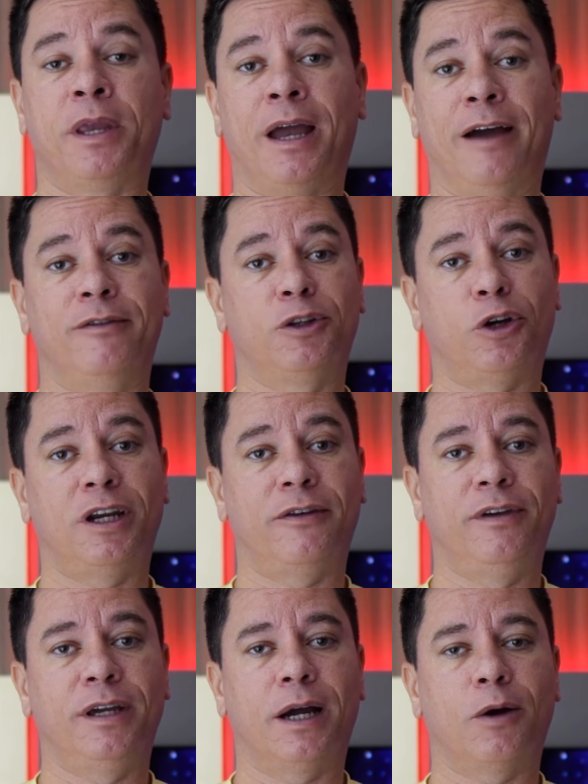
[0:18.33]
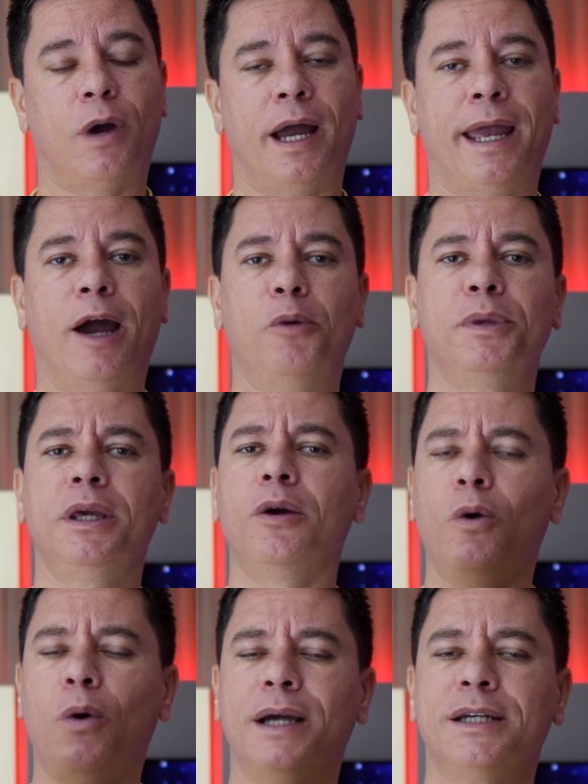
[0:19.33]
A vitória fica com a Realme
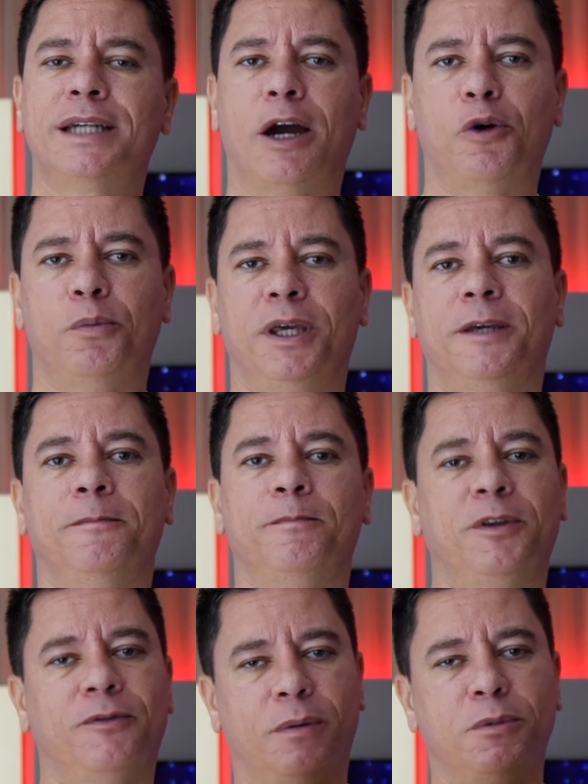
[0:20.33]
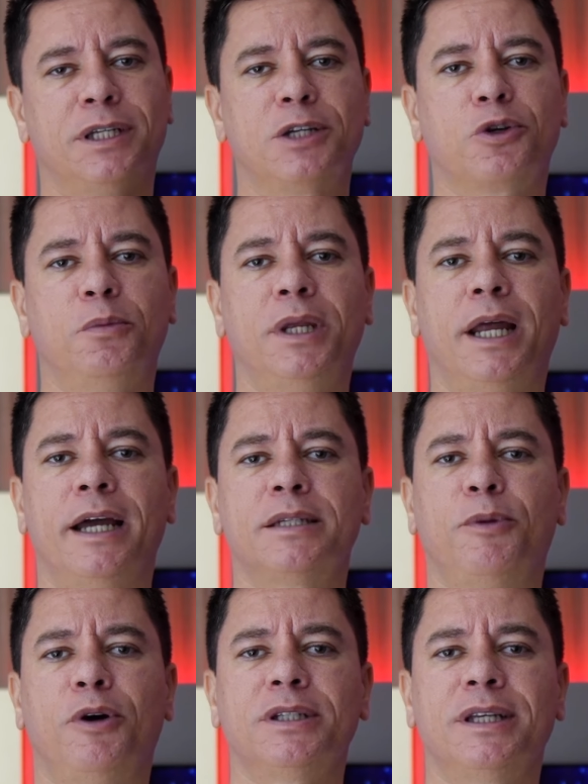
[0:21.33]
ou a Xiaomi? Vamos descobrir a
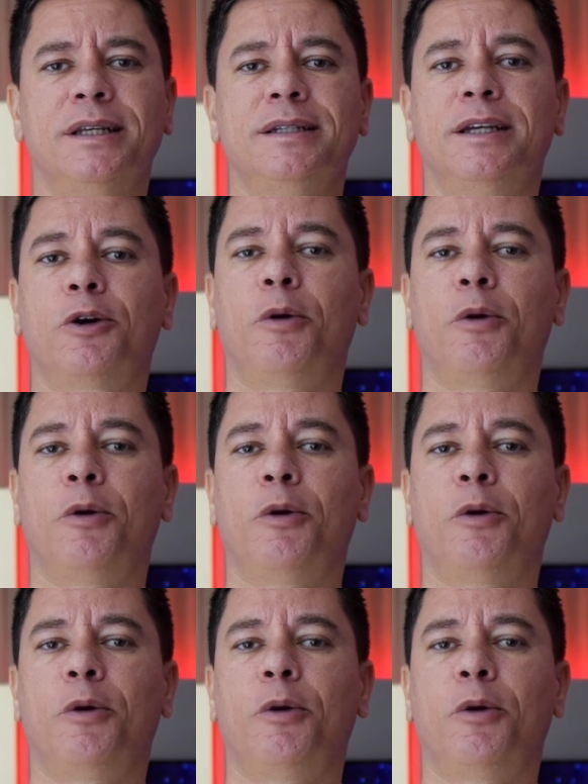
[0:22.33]
resposta nesse